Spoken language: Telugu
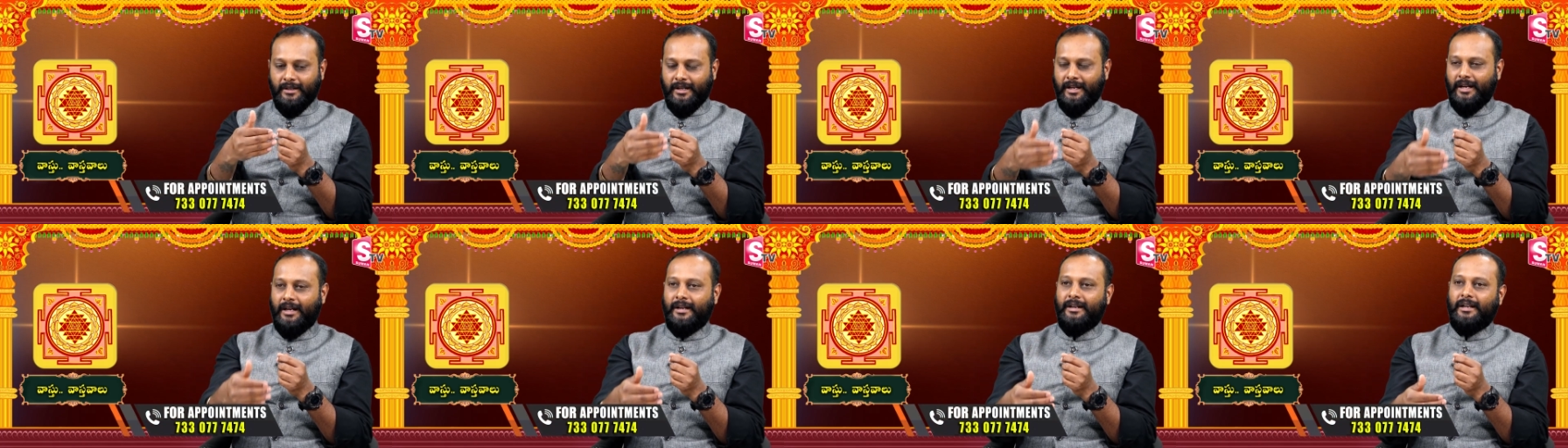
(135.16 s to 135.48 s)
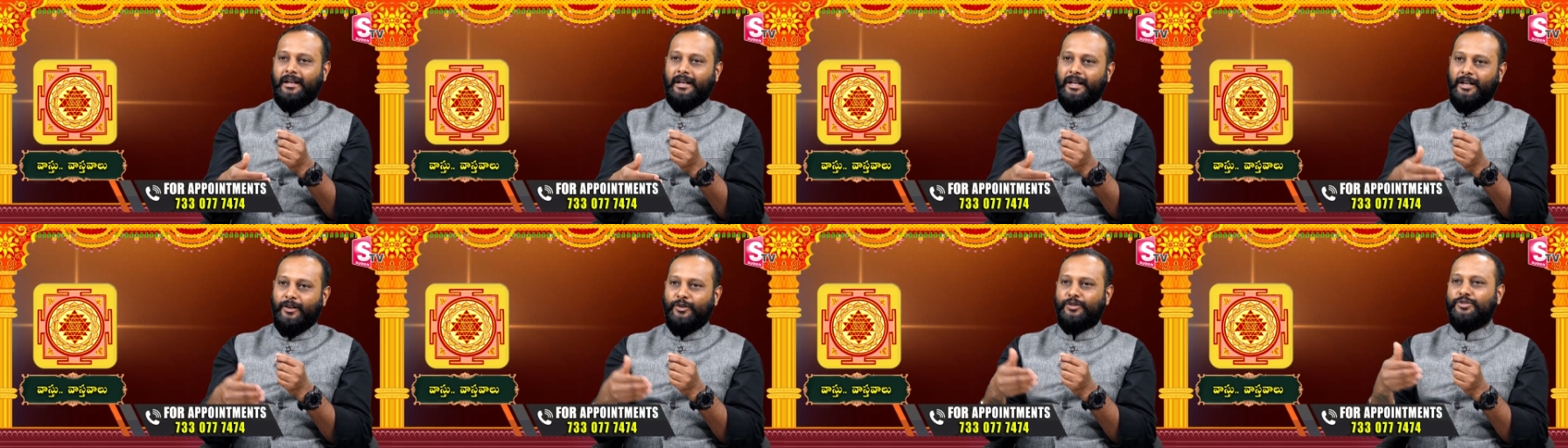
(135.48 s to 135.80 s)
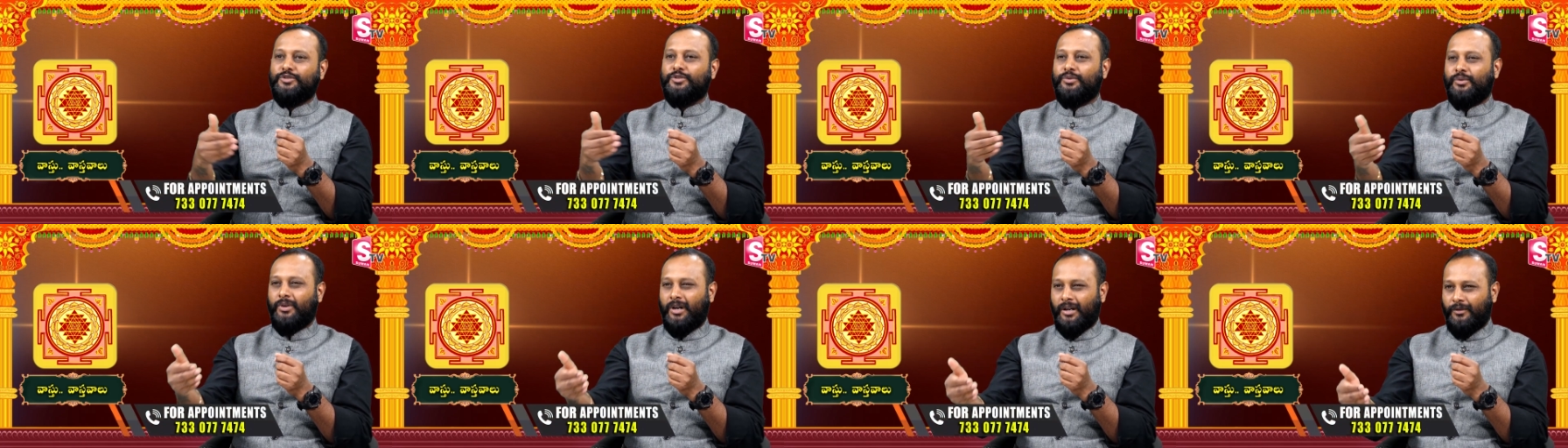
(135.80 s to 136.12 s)
ఎయిర్టెల్
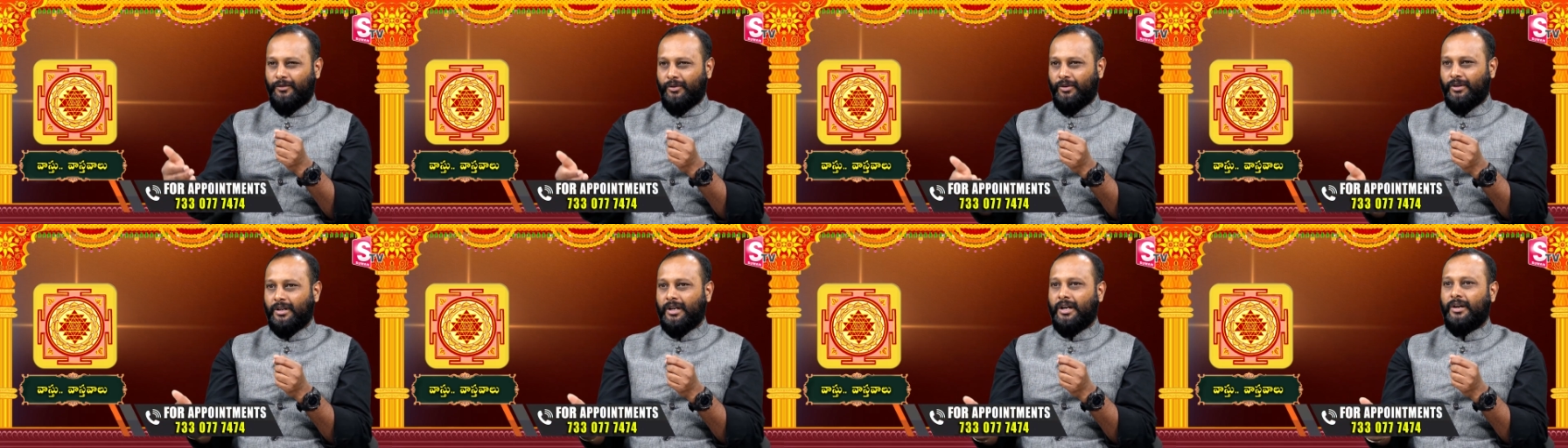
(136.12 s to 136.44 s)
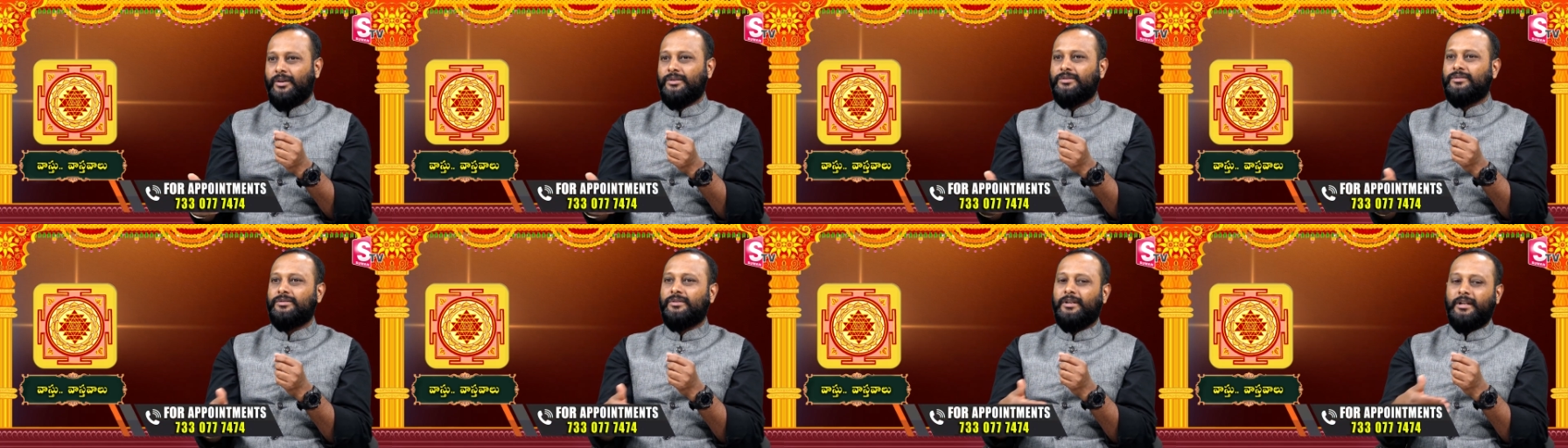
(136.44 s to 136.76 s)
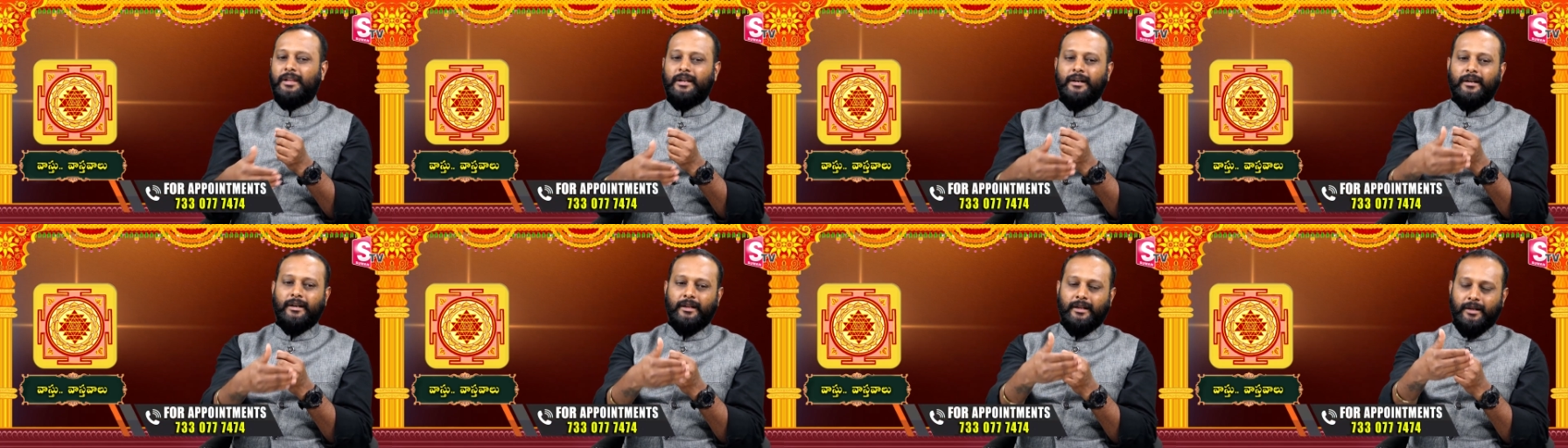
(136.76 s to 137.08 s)
కావచ్చు వడాఫోన్ కావచ్చు
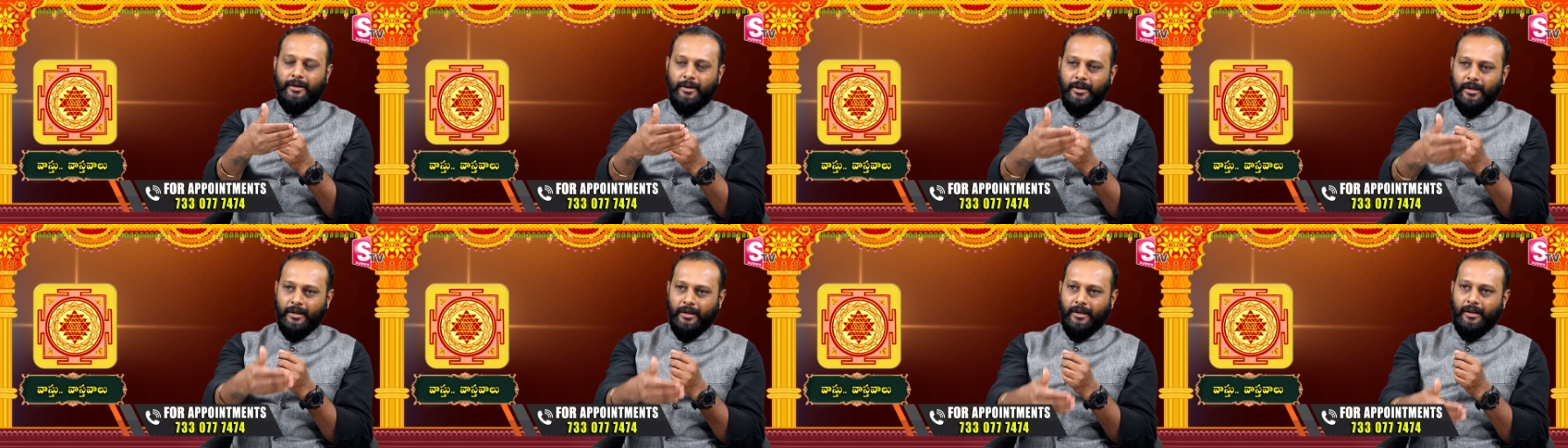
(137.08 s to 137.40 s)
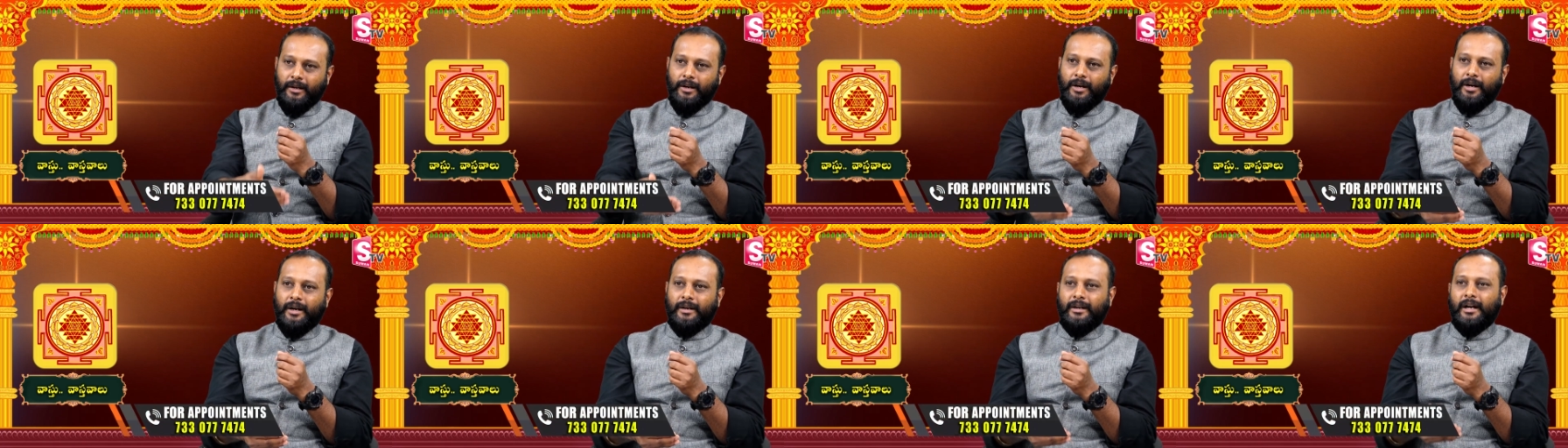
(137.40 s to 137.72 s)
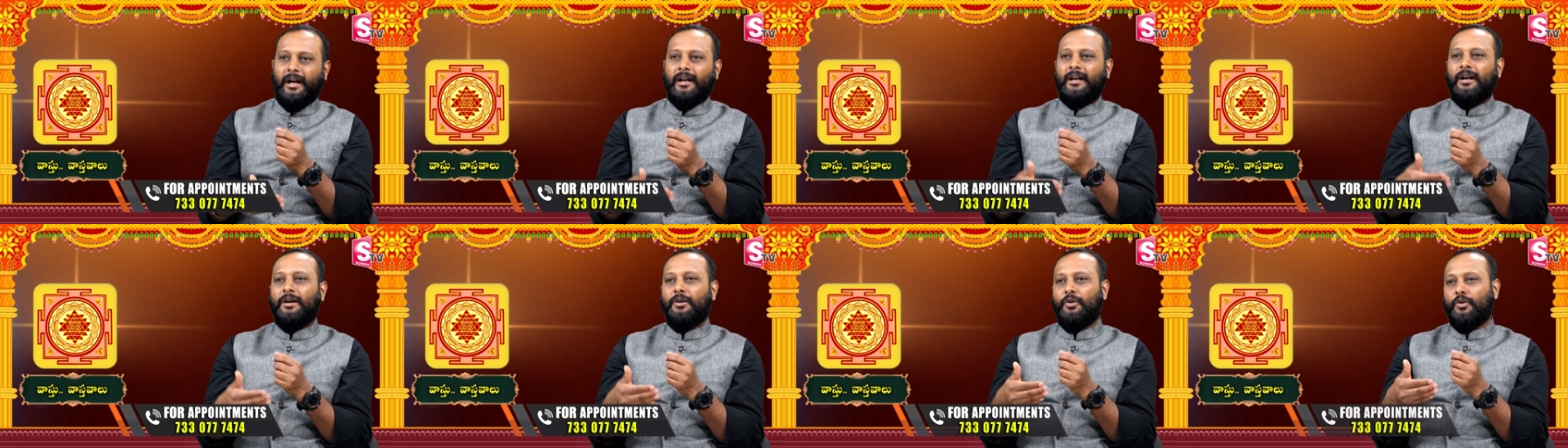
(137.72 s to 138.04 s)
లేదంటే
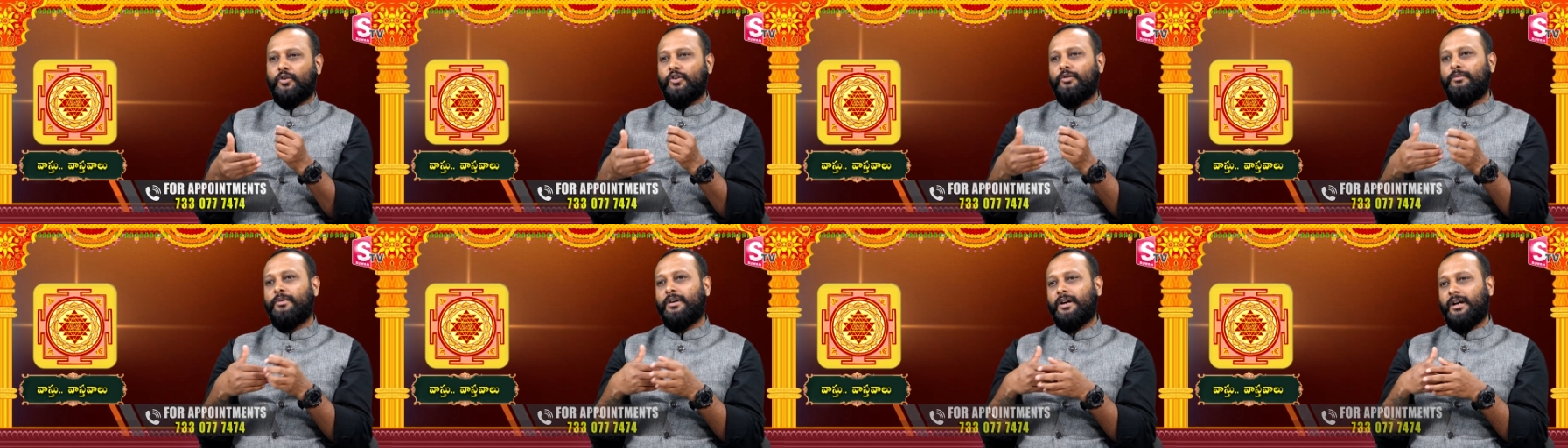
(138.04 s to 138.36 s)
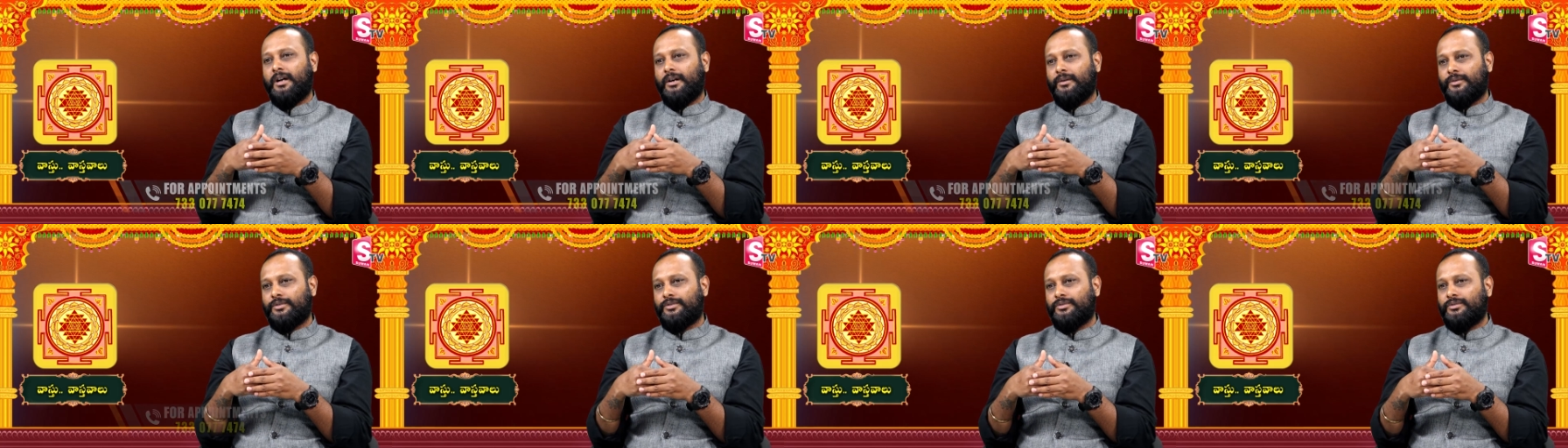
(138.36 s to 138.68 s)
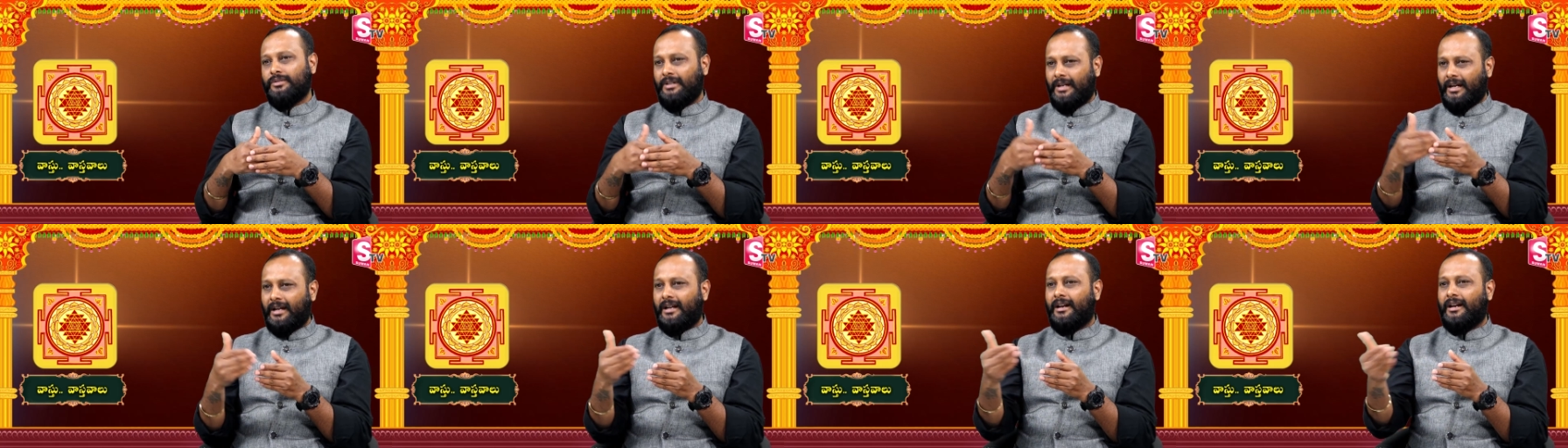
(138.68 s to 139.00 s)
టాటా డొకోమో కావచ్చు
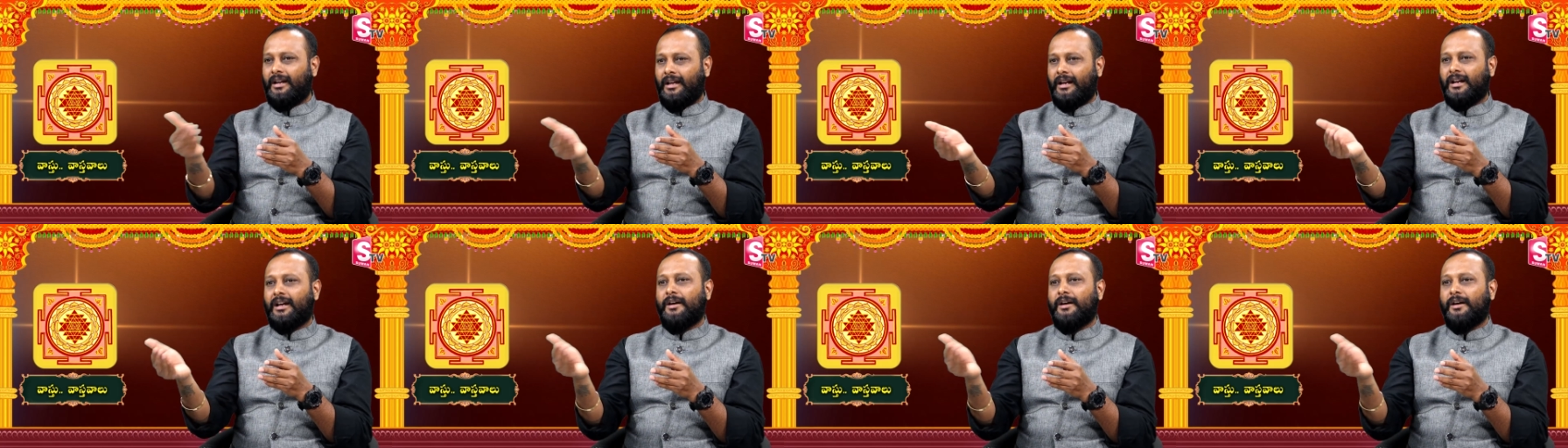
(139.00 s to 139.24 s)
రకరకాల